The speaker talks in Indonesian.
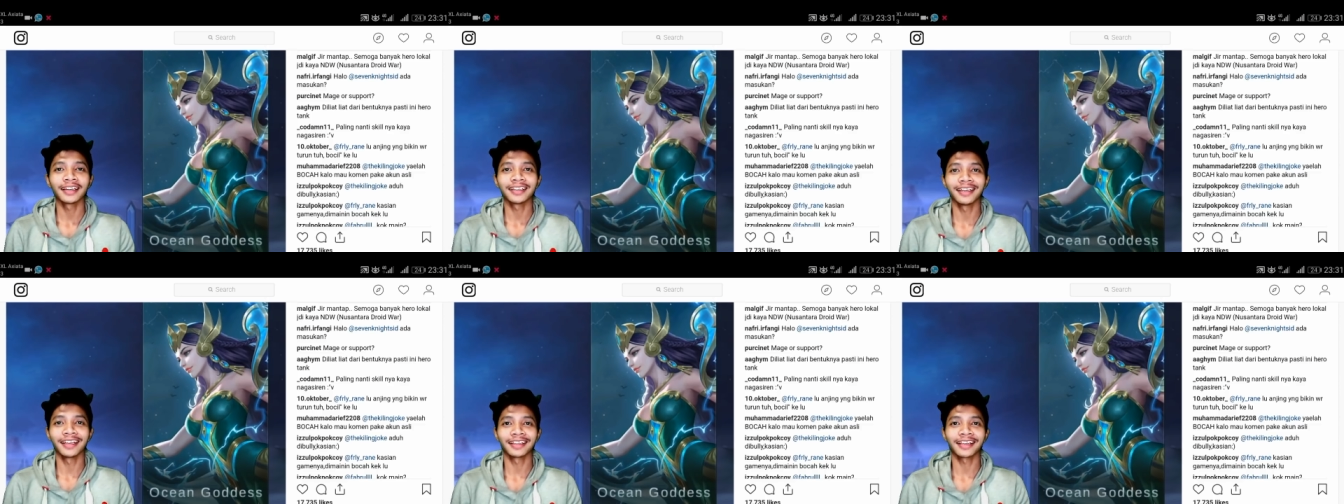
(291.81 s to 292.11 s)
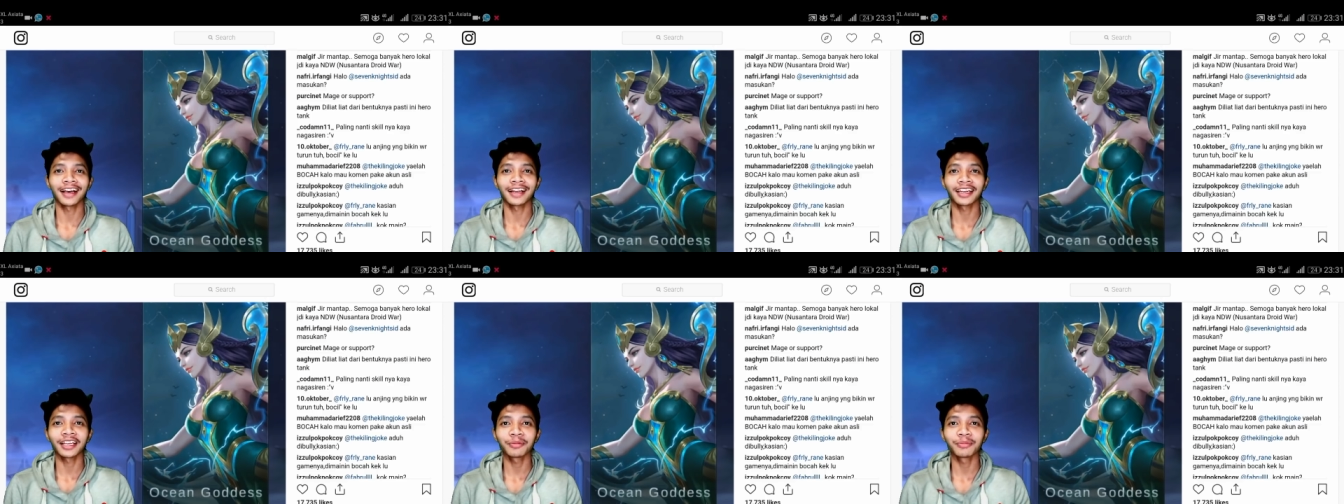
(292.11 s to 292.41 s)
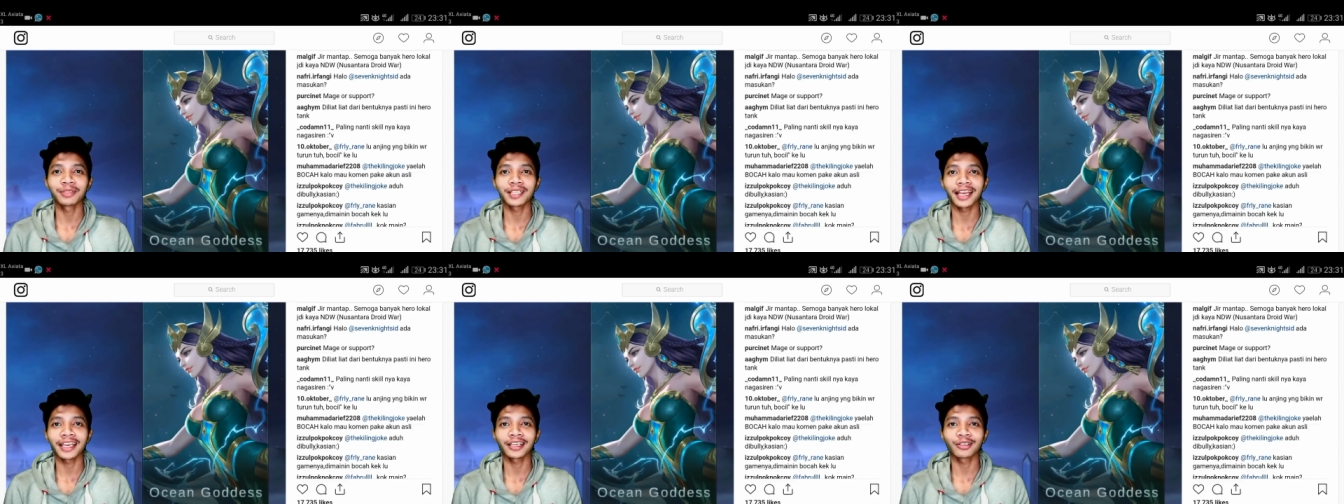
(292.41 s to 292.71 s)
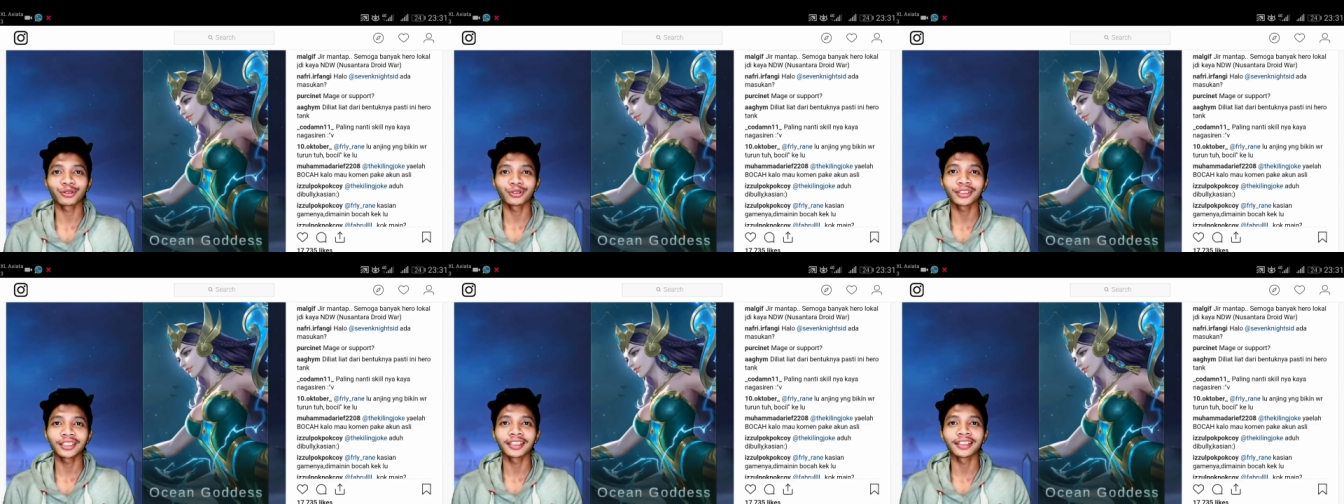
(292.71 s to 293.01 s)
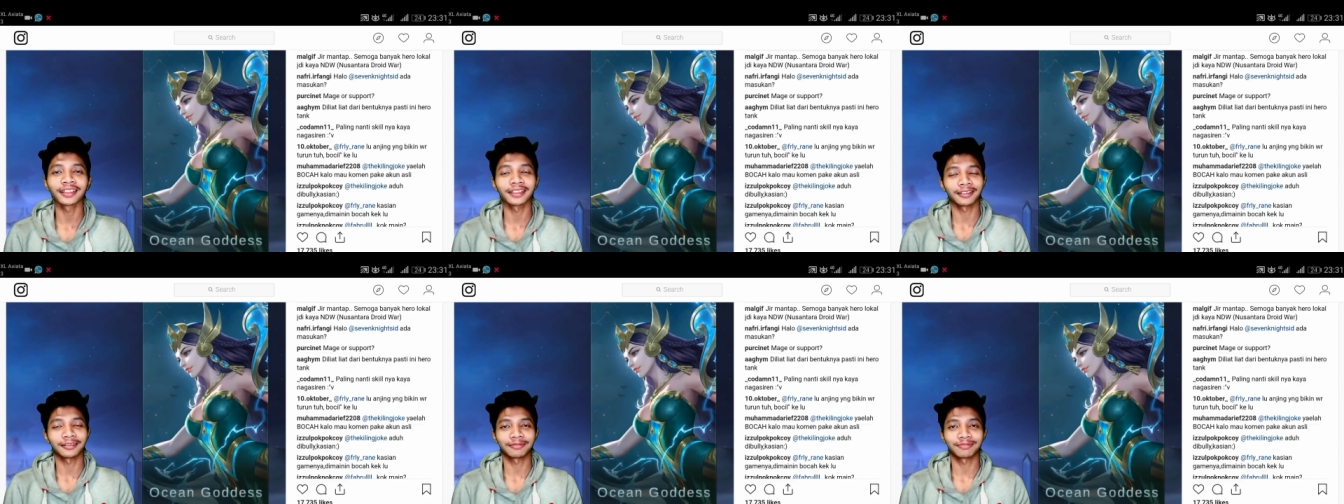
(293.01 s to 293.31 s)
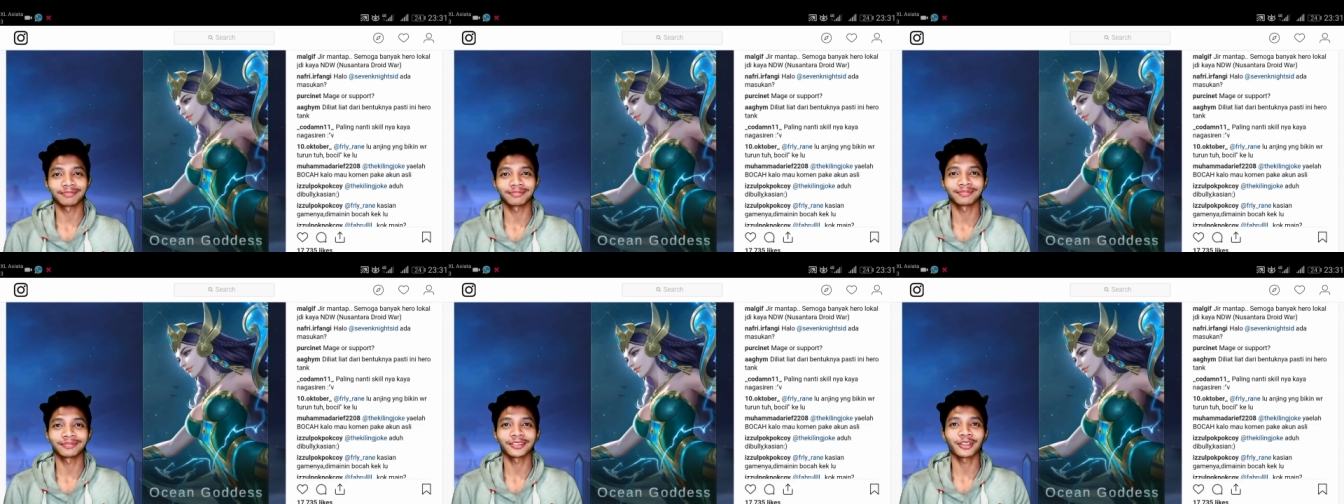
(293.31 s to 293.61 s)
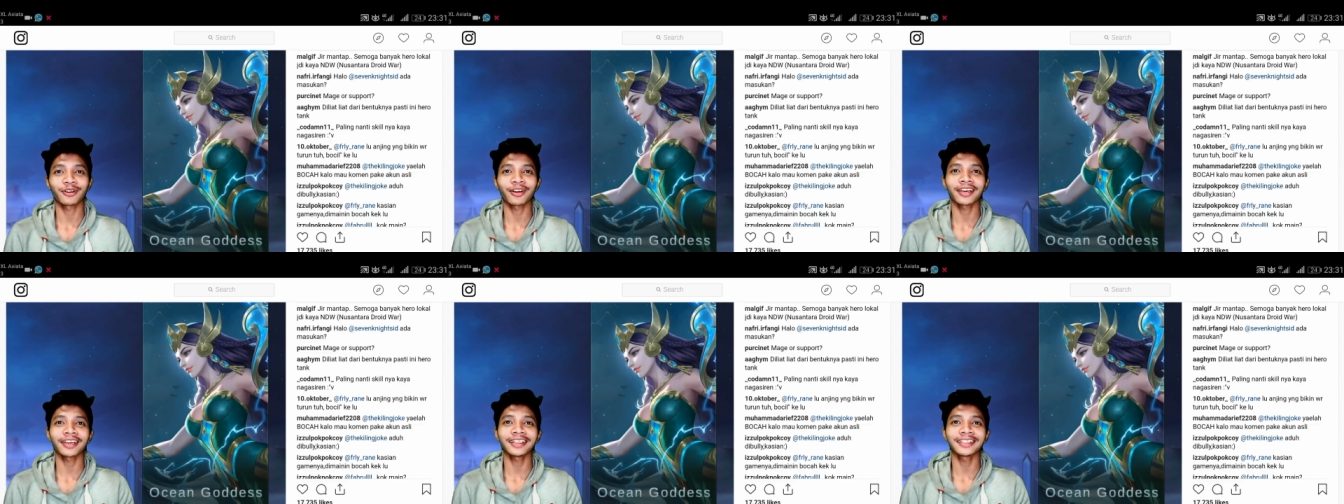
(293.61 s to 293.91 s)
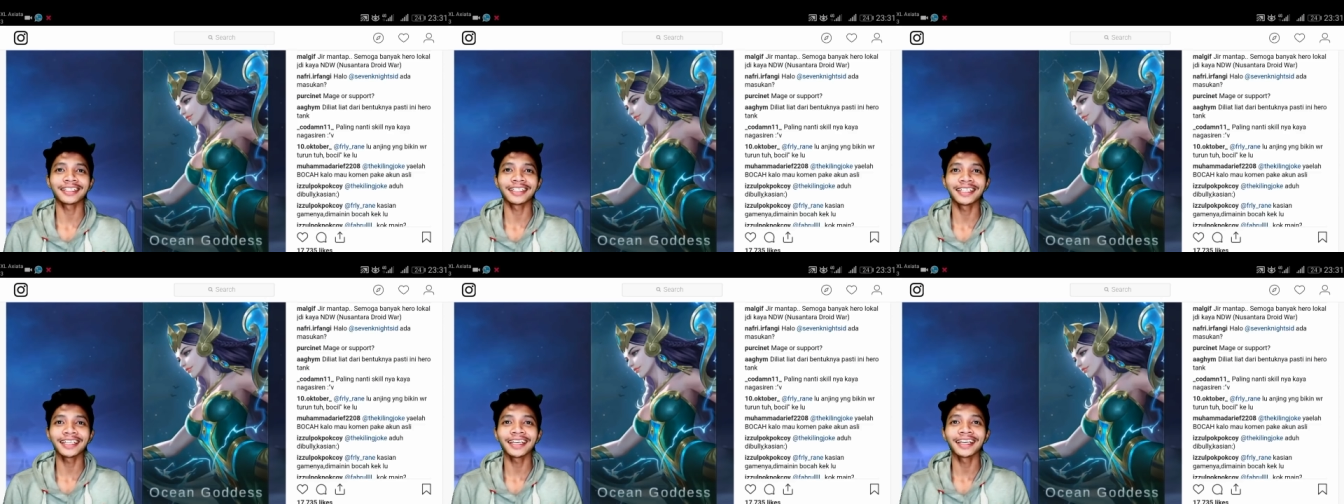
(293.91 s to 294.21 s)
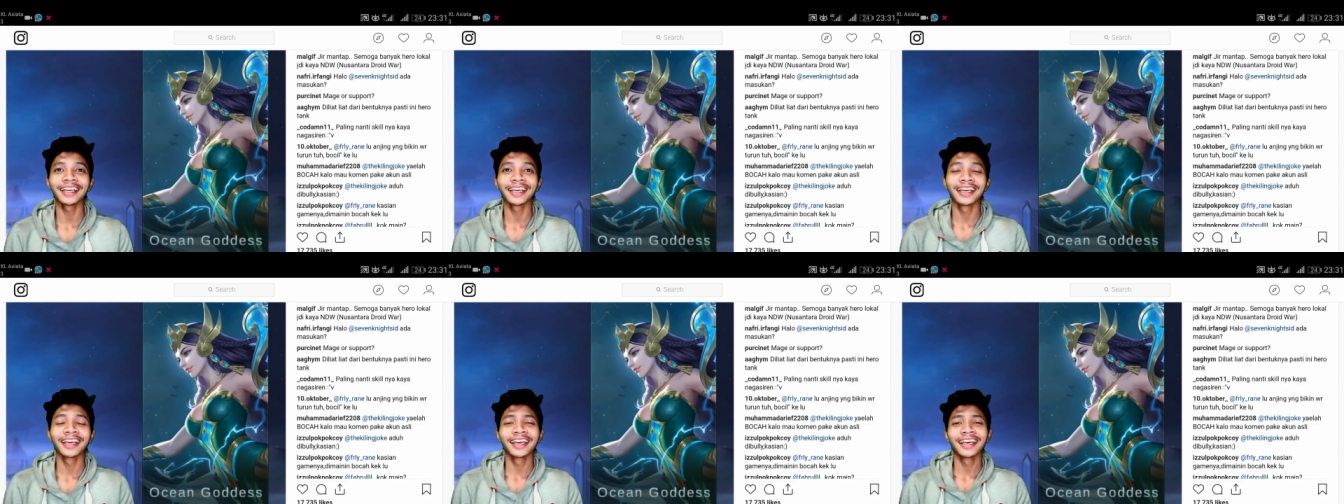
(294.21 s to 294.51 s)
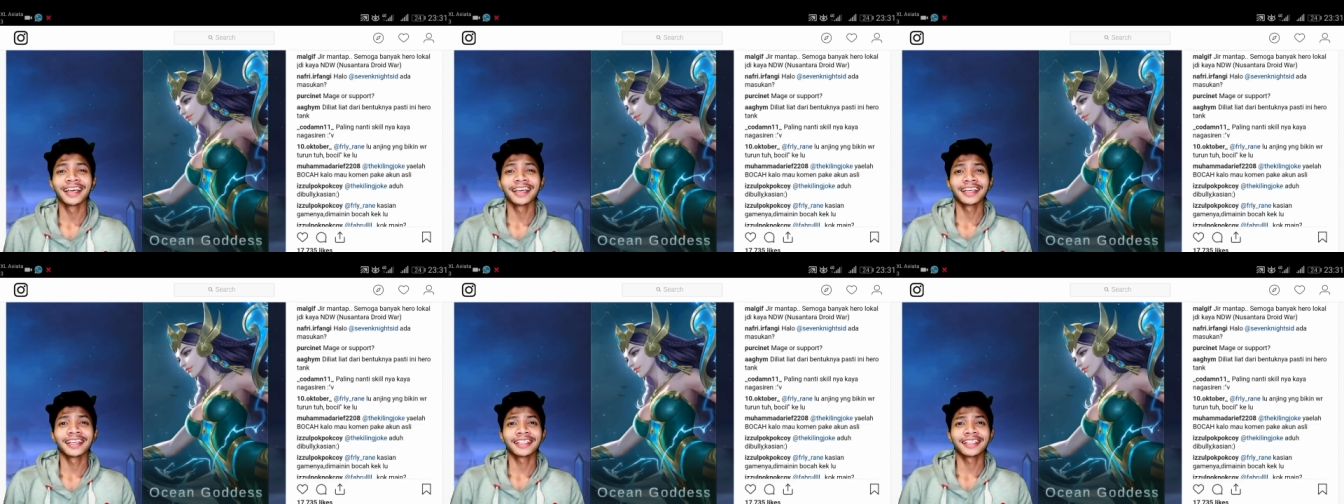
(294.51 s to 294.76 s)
dan kalian bisa ikutin Oke, okay, jadi